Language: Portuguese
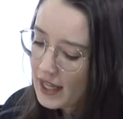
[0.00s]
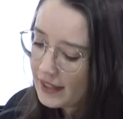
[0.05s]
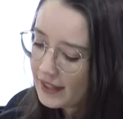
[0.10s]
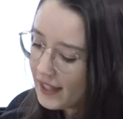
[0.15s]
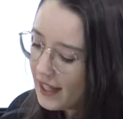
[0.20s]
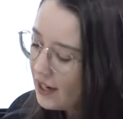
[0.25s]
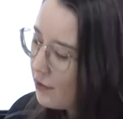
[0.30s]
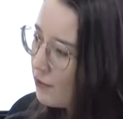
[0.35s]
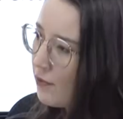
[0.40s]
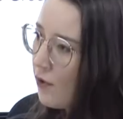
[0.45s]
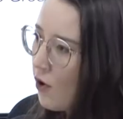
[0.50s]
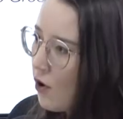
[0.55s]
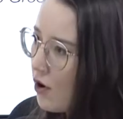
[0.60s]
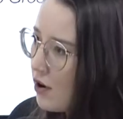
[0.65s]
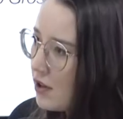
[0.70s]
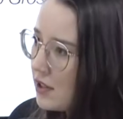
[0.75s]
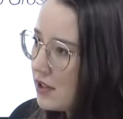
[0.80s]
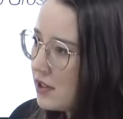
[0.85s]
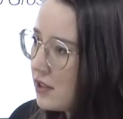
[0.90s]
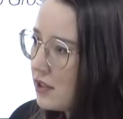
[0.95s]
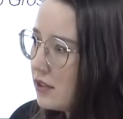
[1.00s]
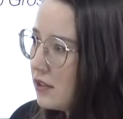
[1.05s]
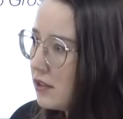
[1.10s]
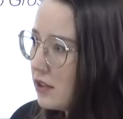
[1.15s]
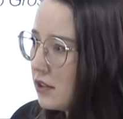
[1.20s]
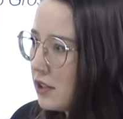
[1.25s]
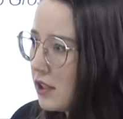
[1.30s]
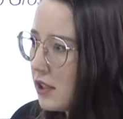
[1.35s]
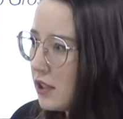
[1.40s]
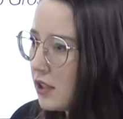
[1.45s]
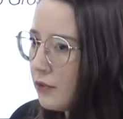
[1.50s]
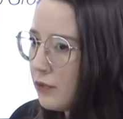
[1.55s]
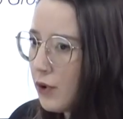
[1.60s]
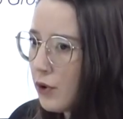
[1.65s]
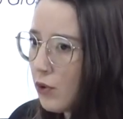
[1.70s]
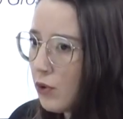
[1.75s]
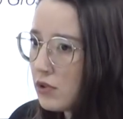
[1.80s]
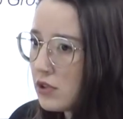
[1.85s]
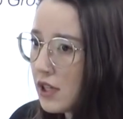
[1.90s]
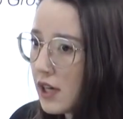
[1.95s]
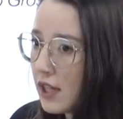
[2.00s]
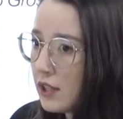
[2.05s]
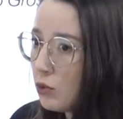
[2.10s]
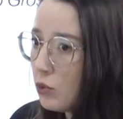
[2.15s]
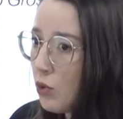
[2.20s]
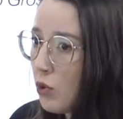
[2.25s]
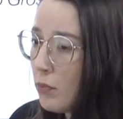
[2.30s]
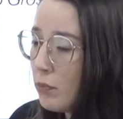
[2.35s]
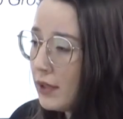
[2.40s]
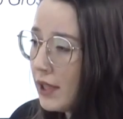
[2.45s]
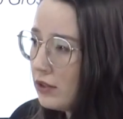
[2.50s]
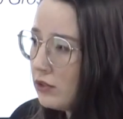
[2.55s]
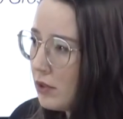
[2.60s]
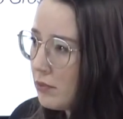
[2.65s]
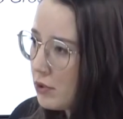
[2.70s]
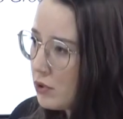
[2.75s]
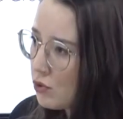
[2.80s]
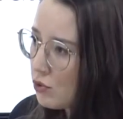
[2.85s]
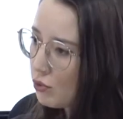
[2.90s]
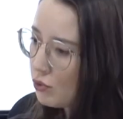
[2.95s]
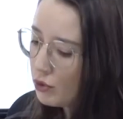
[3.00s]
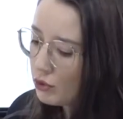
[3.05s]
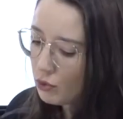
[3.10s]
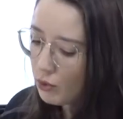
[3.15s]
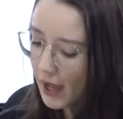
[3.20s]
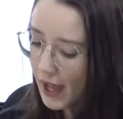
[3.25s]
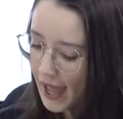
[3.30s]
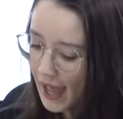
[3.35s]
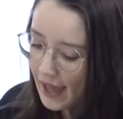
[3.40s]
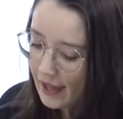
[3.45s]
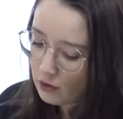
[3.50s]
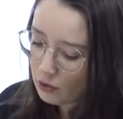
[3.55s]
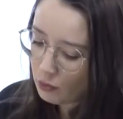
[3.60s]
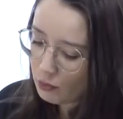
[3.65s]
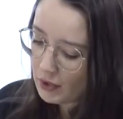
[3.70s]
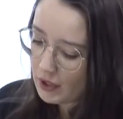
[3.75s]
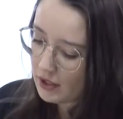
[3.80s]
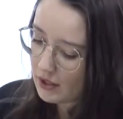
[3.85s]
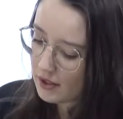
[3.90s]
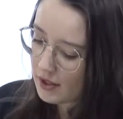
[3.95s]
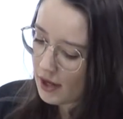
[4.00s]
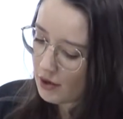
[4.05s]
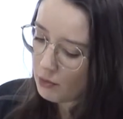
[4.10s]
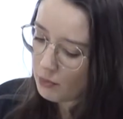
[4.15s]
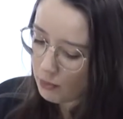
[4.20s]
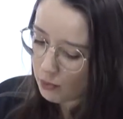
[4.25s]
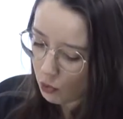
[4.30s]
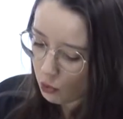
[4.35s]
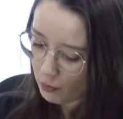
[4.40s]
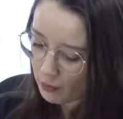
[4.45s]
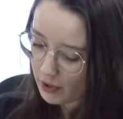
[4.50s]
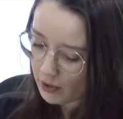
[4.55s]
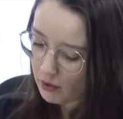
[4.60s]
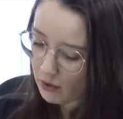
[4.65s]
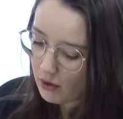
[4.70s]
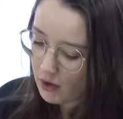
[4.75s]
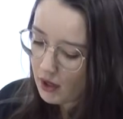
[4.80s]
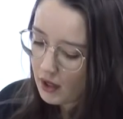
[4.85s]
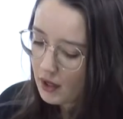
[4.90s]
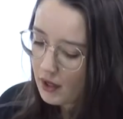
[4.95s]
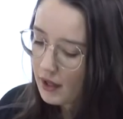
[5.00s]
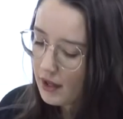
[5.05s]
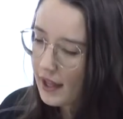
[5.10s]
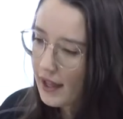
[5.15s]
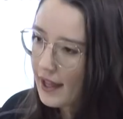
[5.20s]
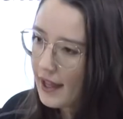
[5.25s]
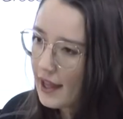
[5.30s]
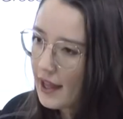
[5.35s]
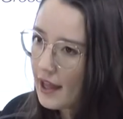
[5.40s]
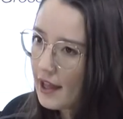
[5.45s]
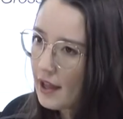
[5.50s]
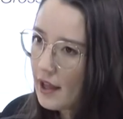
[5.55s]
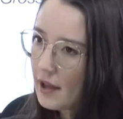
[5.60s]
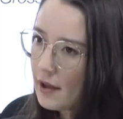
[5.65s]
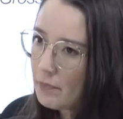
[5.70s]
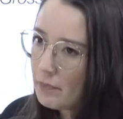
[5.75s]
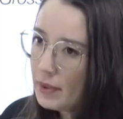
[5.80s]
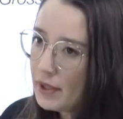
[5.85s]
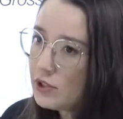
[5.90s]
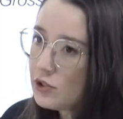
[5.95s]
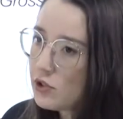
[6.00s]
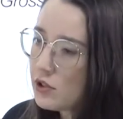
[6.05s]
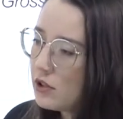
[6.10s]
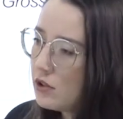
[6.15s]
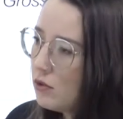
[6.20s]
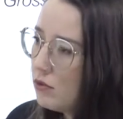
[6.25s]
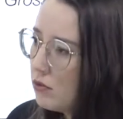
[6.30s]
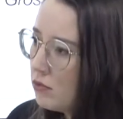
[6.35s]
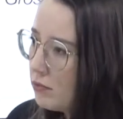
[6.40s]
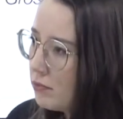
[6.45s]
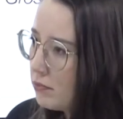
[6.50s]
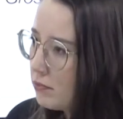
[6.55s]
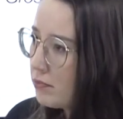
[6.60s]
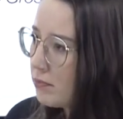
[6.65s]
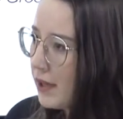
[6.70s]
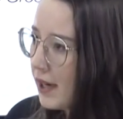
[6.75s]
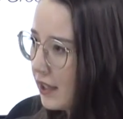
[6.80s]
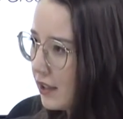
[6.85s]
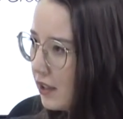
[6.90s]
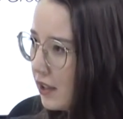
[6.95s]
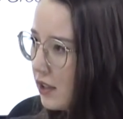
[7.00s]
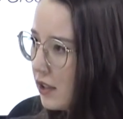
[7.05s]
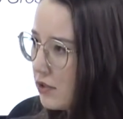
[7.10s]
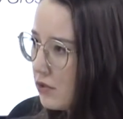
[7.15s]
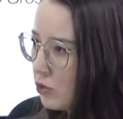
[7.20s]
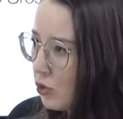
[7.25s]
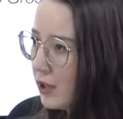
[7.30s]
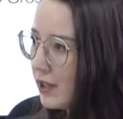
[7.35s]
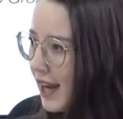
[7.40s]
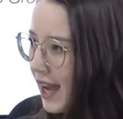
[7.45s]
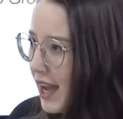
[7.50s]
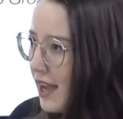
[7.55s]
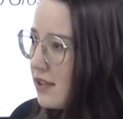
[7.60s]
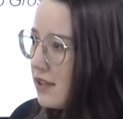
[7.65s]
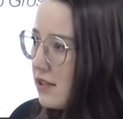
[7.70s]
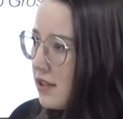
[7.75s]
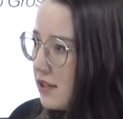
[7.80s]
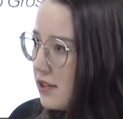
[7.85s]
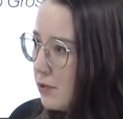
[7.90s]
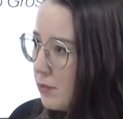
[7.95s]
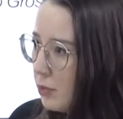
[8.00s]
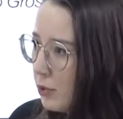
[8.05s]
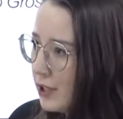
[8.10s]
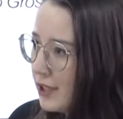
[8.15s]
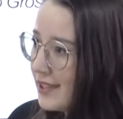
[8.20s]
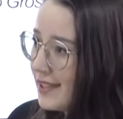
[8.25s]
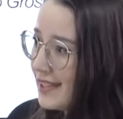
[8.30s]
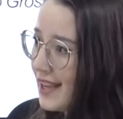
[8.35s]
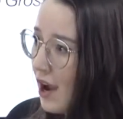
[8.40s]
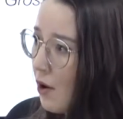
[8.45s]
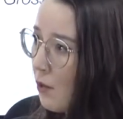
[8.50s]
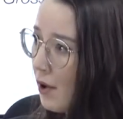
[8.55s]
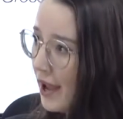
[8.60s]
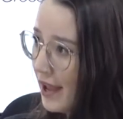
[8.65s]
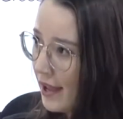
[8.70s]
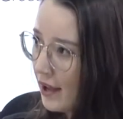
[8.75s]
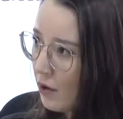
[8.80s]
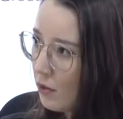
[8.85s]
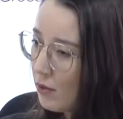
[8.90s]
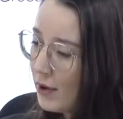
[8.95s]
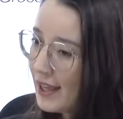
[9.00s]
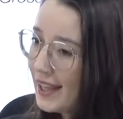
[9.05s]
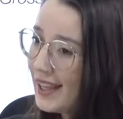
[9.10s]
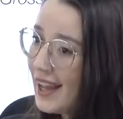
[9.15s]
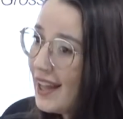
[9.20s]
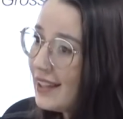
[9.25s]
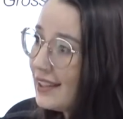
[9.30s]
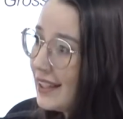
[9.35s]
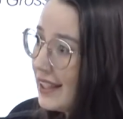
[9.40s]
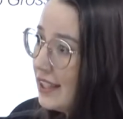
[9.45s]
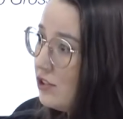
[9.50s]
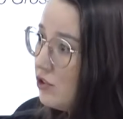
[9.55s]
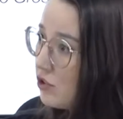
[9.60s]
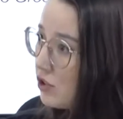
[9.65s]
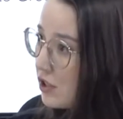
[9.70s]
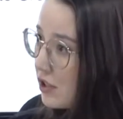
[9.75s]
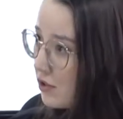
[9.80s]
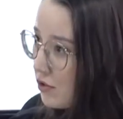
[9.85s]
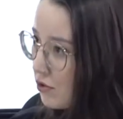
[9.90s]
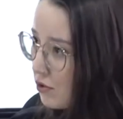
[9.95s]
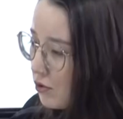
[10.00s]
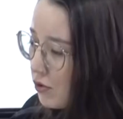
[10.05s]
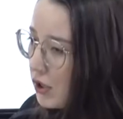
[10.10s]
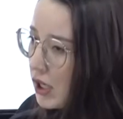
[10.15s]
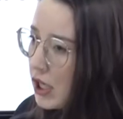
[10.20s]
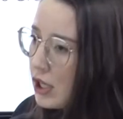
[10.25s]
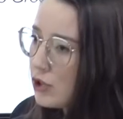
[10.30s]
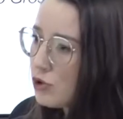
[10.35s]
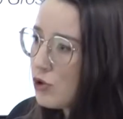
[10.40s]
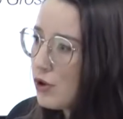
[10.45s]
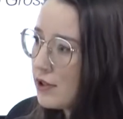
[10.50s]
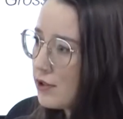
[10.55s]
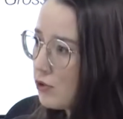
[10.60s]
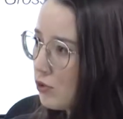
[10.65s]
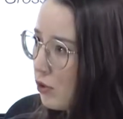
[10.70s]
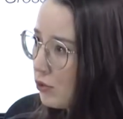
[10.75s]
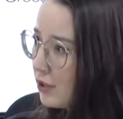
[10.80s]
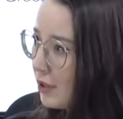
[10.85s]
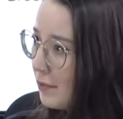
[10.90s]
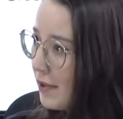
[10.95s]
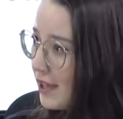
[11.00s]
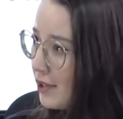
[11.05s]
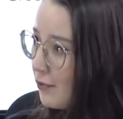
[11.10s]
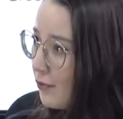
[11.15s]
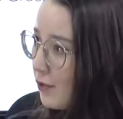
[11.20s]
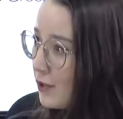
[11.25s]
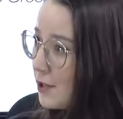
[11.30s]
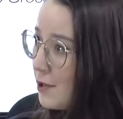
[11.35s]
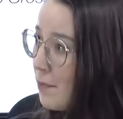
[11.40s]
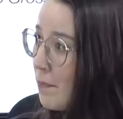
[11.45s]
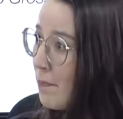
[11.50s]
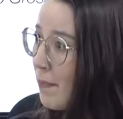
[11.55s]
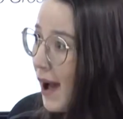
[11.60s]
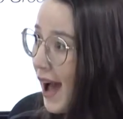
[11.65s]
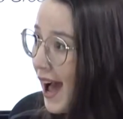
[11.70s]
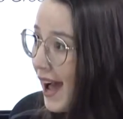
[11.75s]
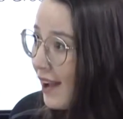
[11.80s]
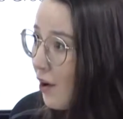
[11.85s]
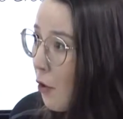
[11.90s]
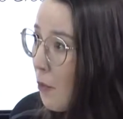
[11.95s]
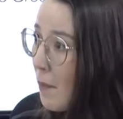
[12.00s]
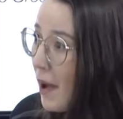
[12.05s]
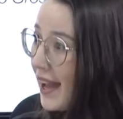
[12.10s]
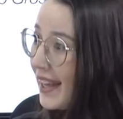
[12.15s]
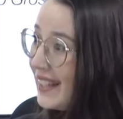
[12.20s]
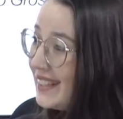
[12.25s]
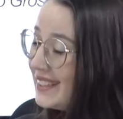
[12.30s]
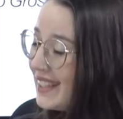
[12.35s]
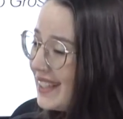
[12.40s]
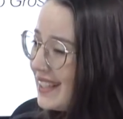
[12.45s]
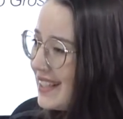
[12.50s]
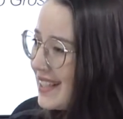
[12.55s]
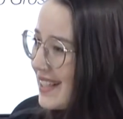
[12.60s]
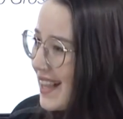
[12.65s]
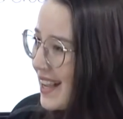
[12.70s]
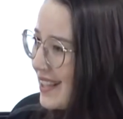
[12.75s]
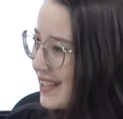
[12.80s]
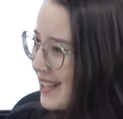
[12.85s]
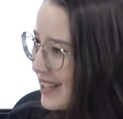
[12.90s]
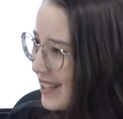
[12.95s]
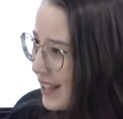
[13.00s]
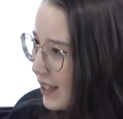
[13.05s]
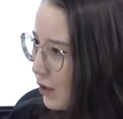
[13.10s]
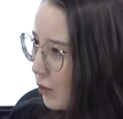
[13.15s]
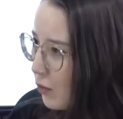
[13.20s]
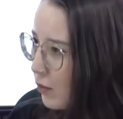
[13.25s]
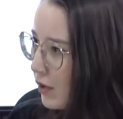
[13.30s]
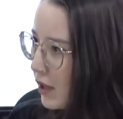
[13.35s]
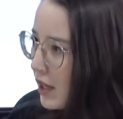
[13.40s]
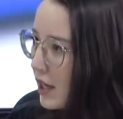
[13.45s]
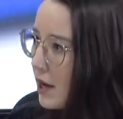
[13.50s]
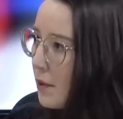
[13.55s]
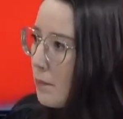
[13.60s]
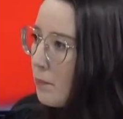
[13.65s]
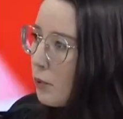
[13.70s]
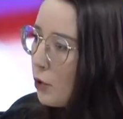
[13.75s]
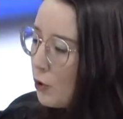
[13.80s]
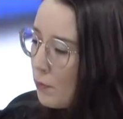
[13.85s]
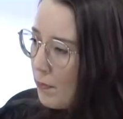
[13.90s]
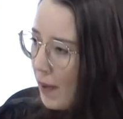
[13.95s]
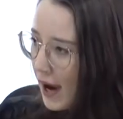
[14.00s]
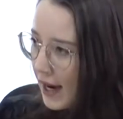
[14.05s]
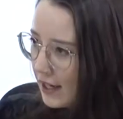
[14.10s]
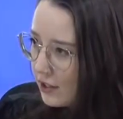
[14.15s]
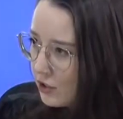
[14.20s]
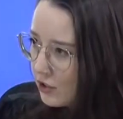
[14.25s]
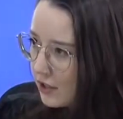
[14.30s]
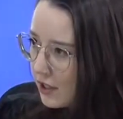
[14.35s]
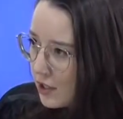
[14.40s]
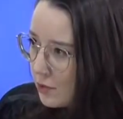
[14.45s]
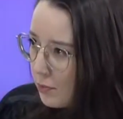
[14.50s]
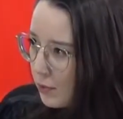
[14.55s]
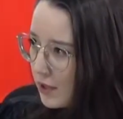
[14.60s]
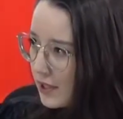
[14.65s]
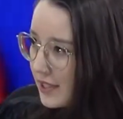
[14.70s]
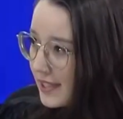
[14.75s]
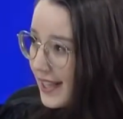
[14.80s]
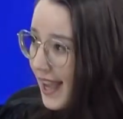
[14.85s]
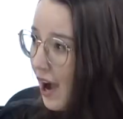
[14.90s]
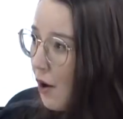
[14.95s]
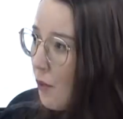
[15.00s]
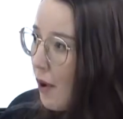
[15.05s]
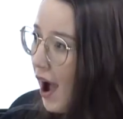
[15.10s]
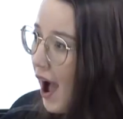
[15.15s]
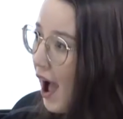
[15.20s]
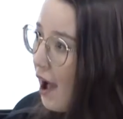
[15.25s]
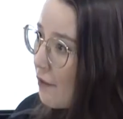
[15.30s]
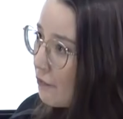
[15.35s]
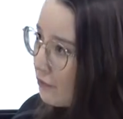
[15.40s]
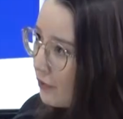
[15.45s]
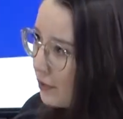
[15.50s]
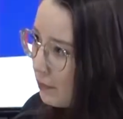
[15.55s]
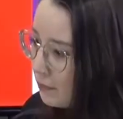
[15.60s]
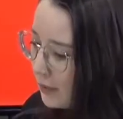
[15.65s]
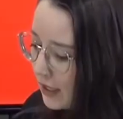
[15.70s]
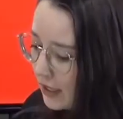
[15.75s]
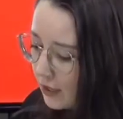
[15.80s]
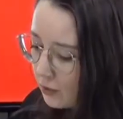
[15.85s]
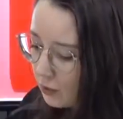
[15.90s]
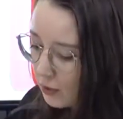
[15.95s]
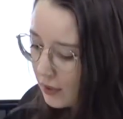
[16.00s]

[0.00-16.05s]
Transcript: nervosa e que foi considerado um completo absurdo é que o Ministério Público é, pediu para que tornasse esse policial réu e, além disso, solicitou também que fosse paga uma indenização por parte desse policial à família do